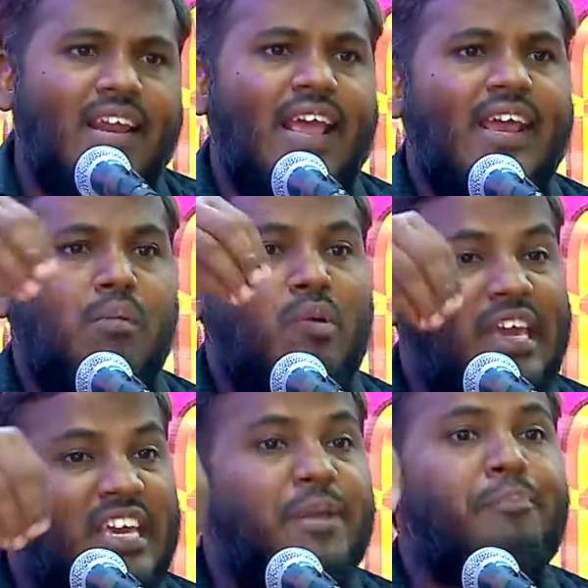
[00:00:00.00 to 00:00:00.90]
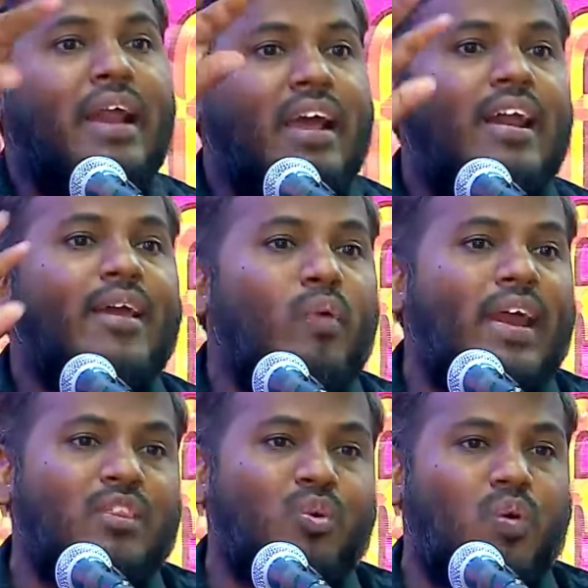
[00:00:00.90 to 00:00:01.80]
இன்றைக்கு நம்முடைய இருப்பிடங்களை கூட
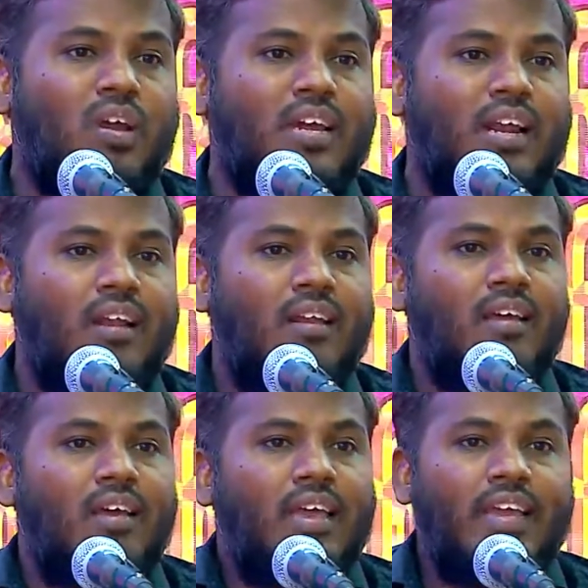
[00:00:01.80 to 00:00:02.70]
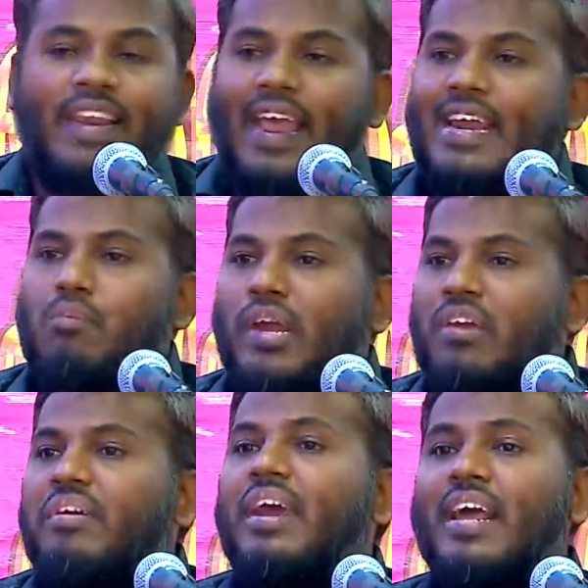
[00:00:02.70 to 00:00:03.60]
எடுத்துக்கொள்ளுங்கள் இன்றைக்கு
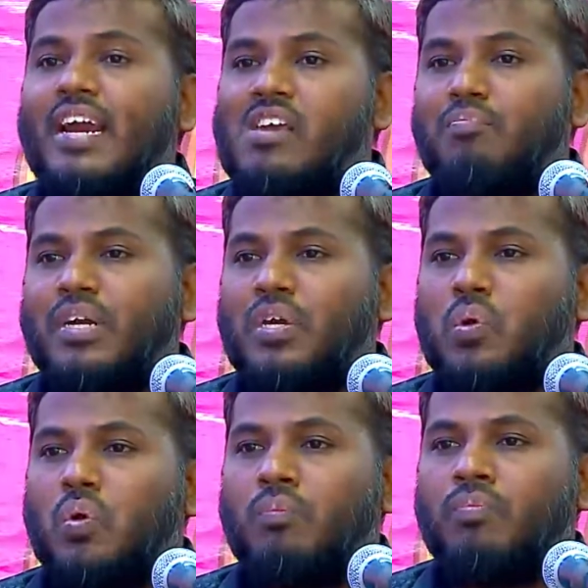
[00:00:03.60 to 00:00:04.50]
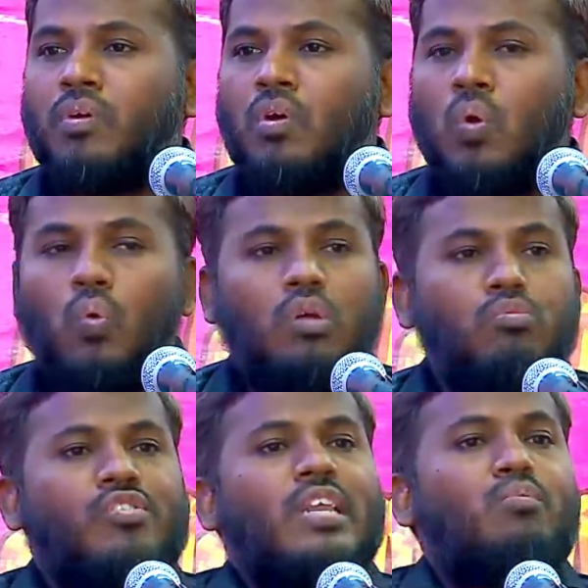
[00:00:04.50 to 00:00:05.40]
நம்முடைய வீடுகள் எப்படி இருக்கும் ஒரு
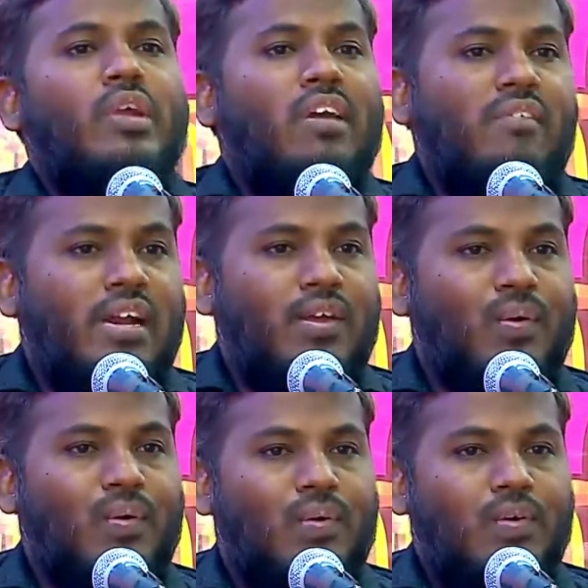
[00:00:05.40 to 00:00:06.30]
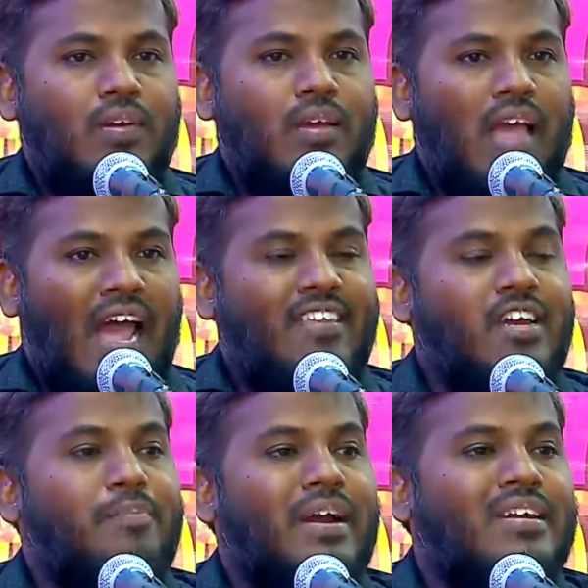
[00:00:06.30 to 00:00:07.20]
முஸ்லீமுடைய வீடு இருக்கும்
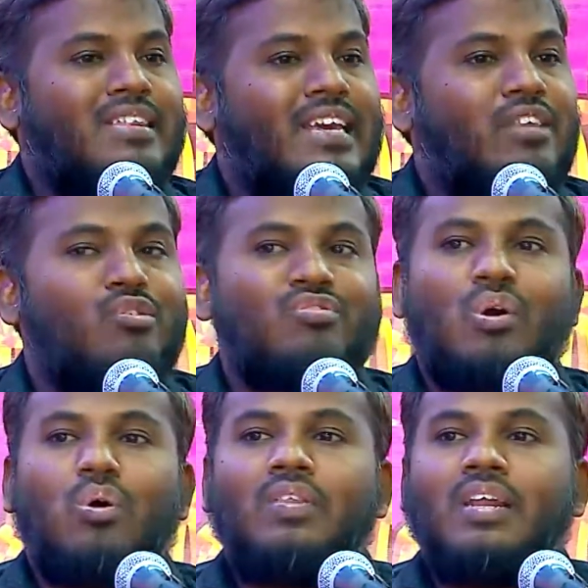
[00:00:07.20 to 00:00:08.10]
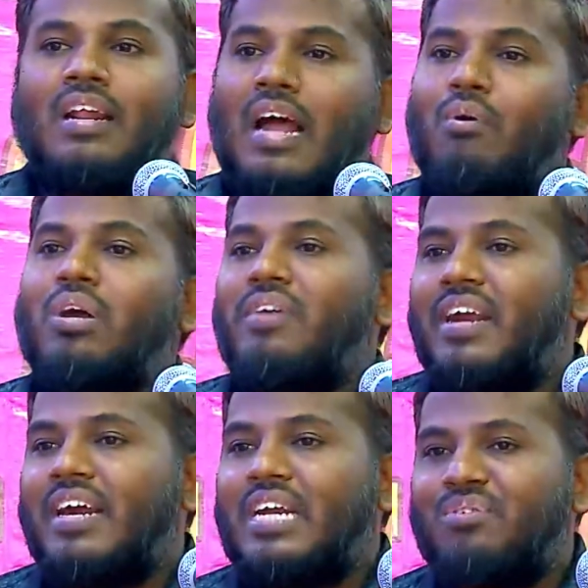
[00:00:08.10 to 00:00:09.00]
அதுக்கு பக்கத்தில் இந்து சகோதரர் அவங்க
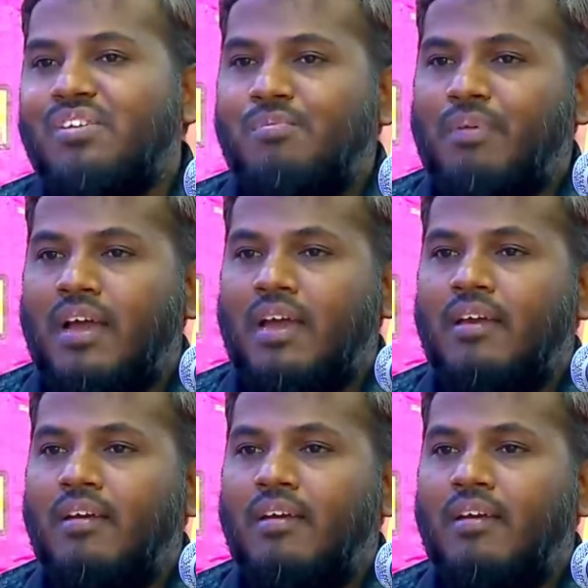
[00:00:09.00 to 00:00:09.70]
வீடு கட்டி வசிப்பாங்க